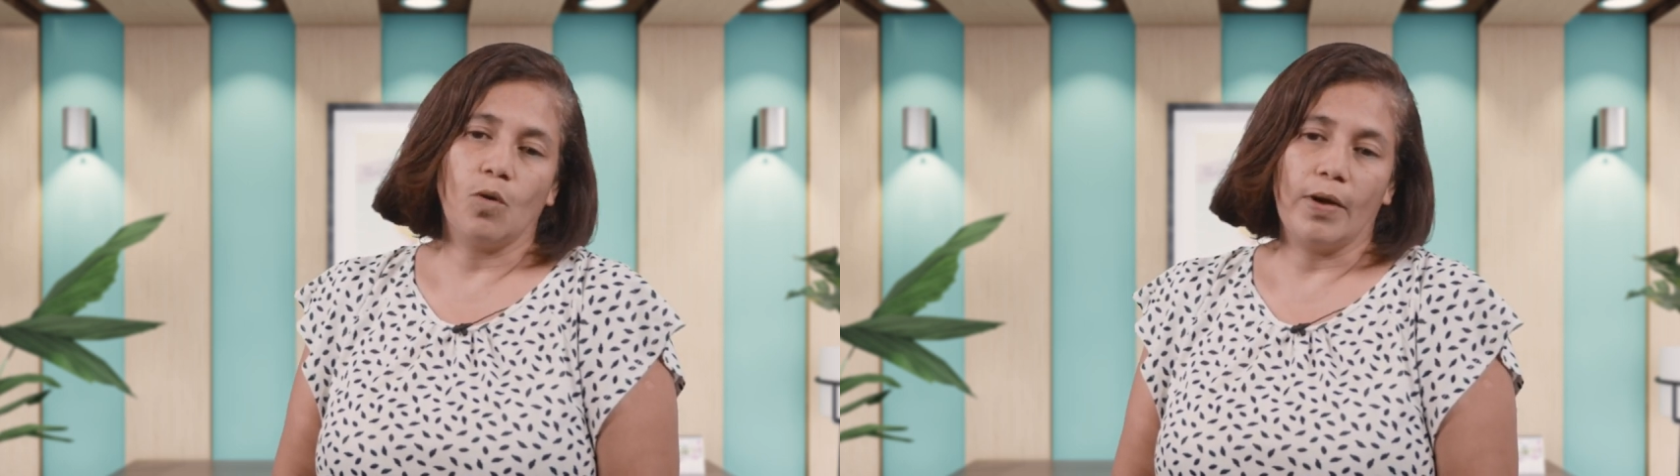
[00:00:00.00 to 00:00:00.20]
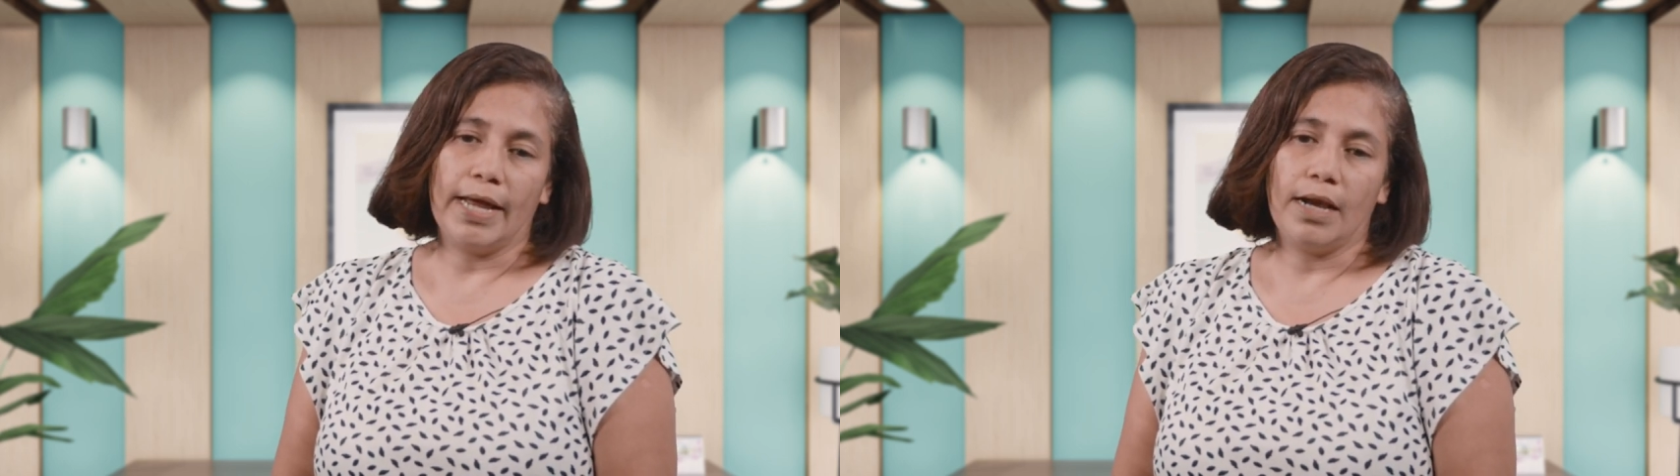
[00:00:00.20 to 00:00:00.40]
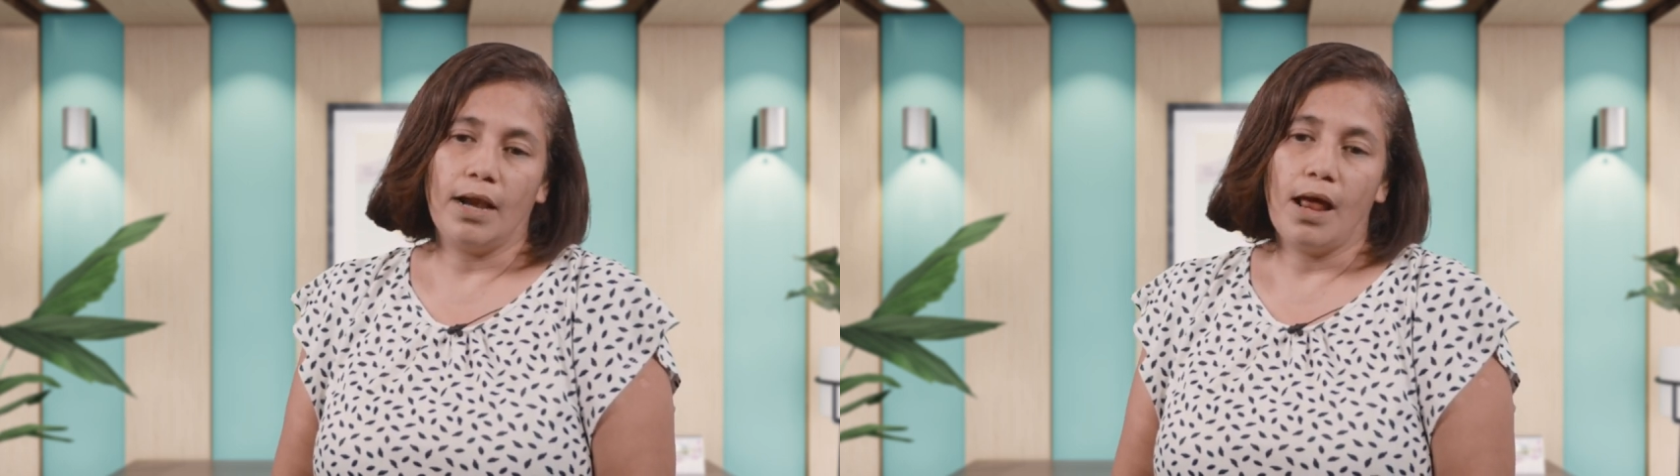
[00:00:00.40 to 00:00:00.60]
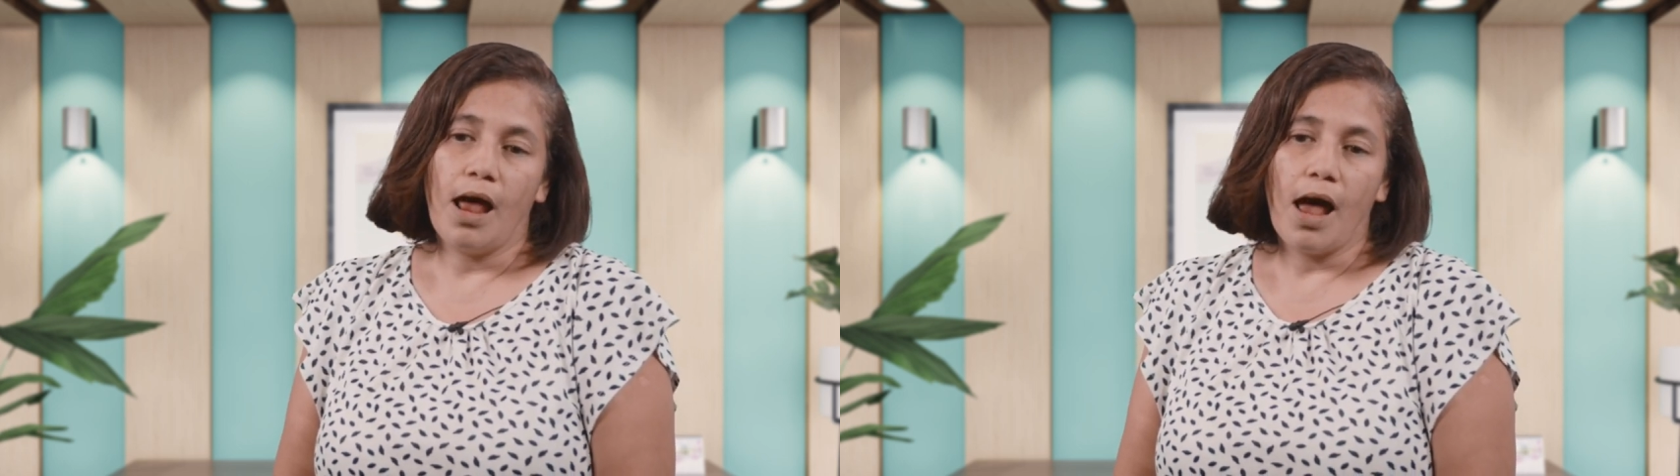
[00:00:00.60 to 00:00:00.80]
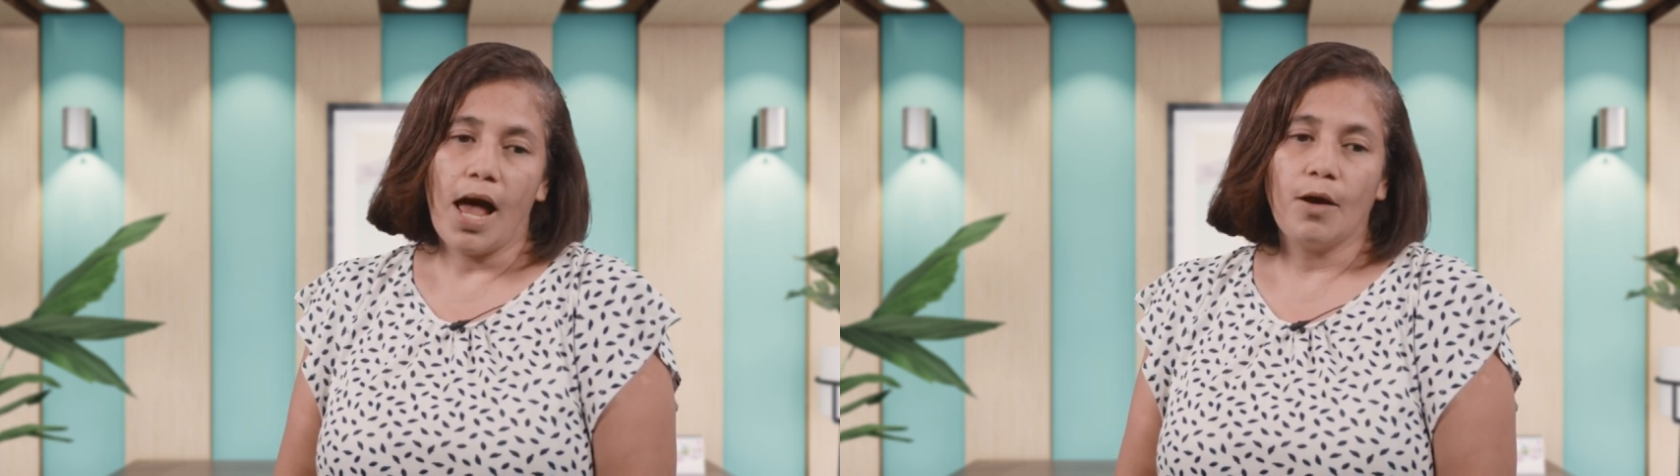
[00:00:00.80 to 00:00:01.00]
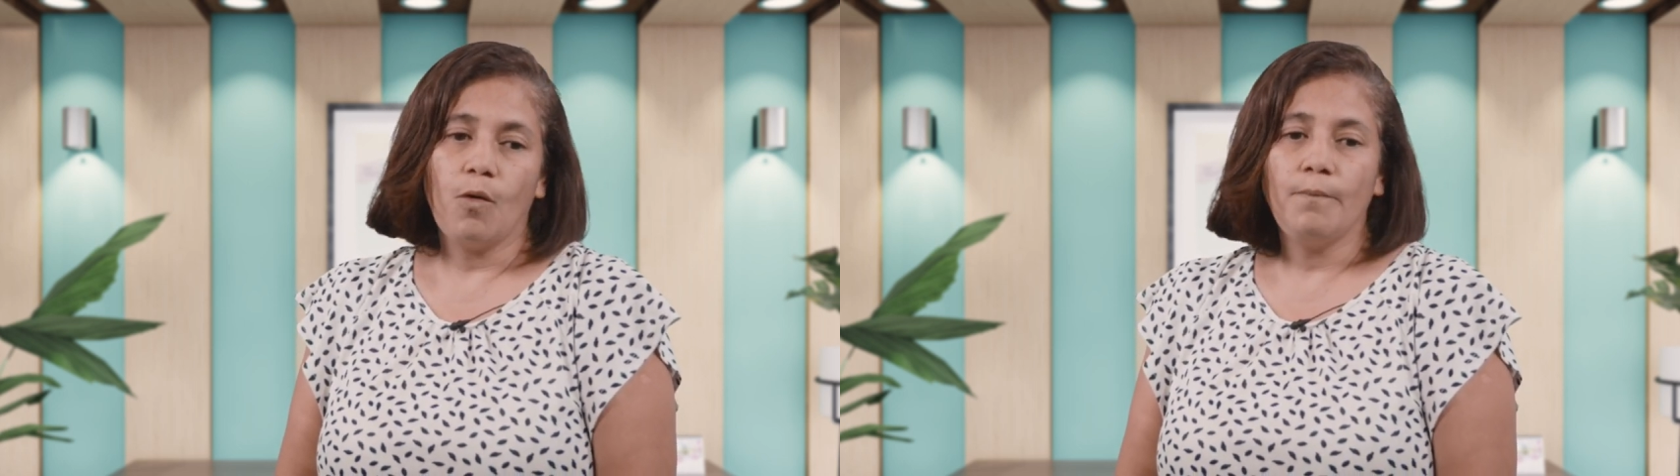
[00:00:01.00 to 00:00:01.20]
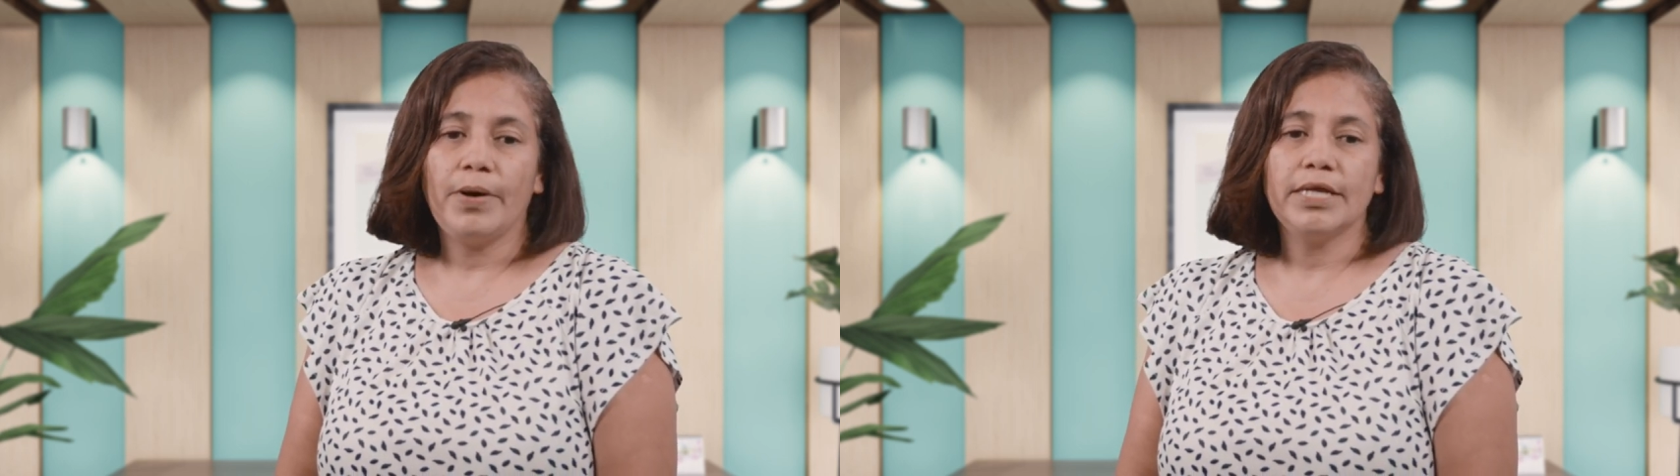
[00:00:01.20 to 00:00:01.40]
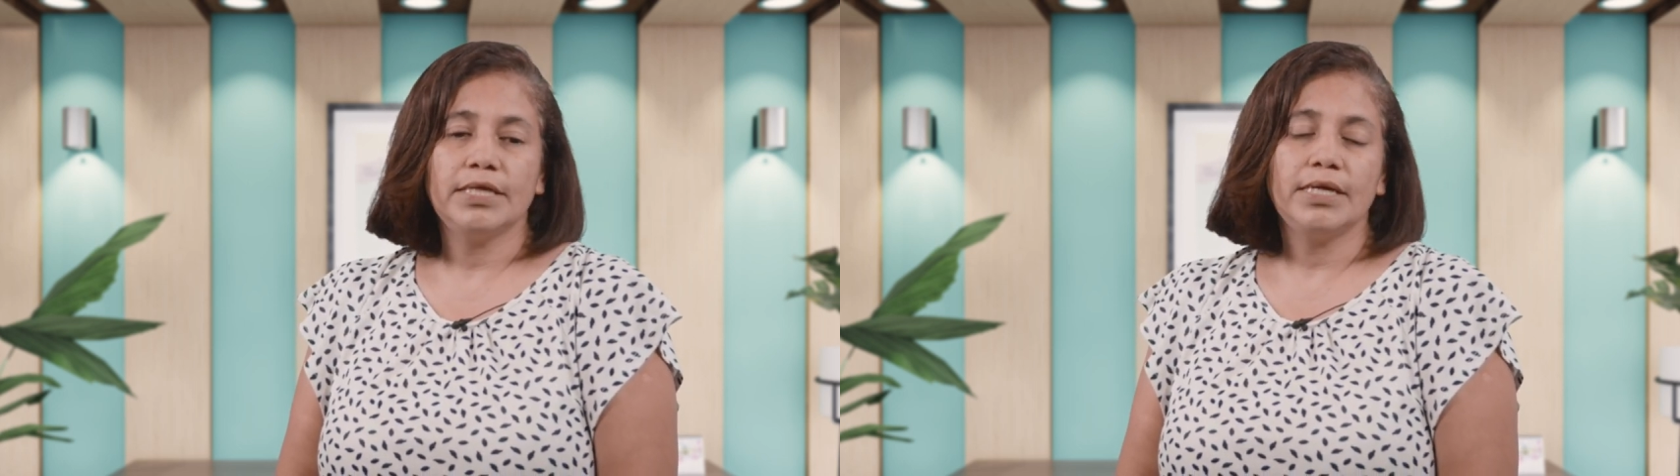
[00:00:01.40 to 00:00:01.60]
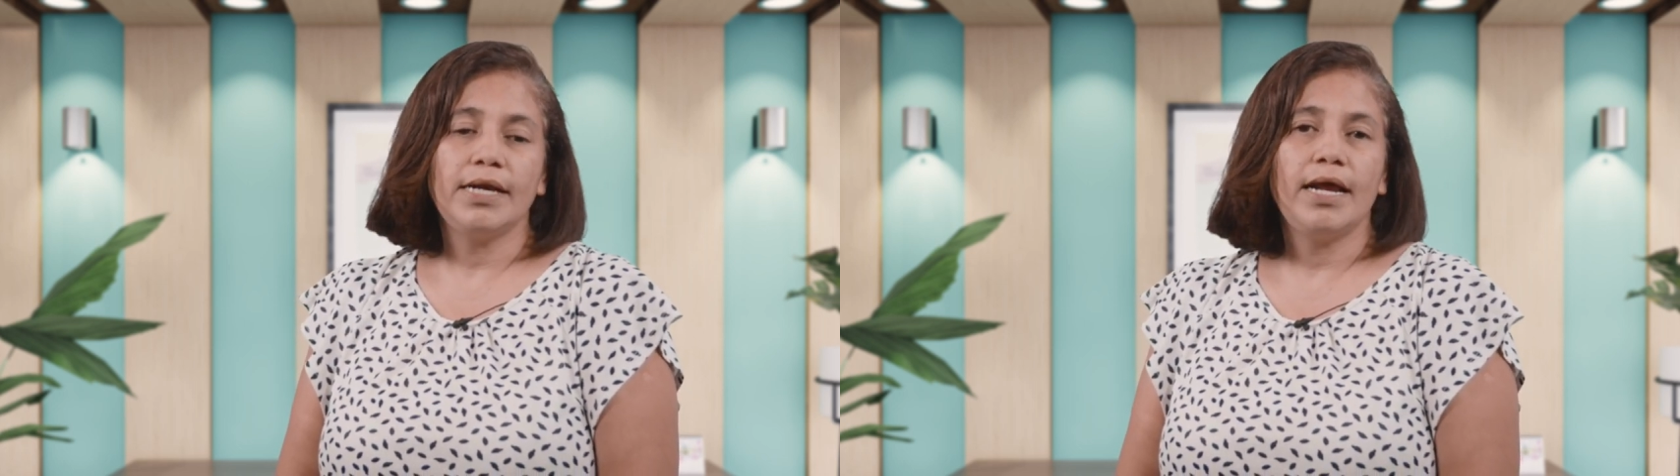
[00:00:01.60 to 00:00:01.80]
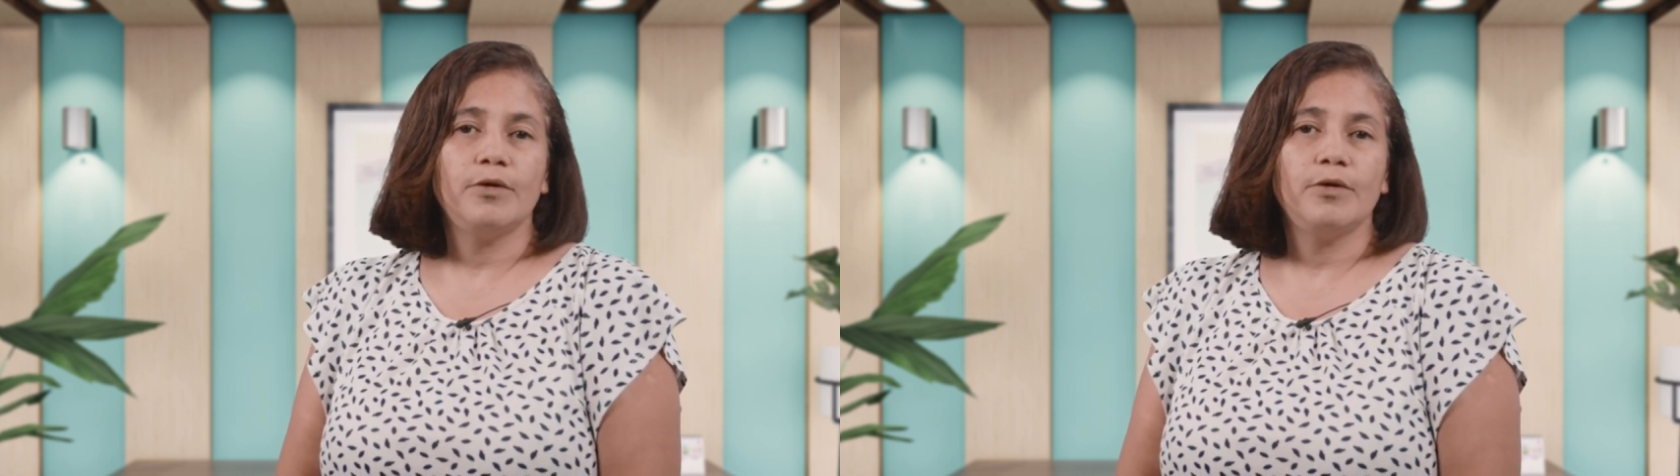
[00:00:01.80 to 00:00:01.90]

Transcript: con Él, a compartir la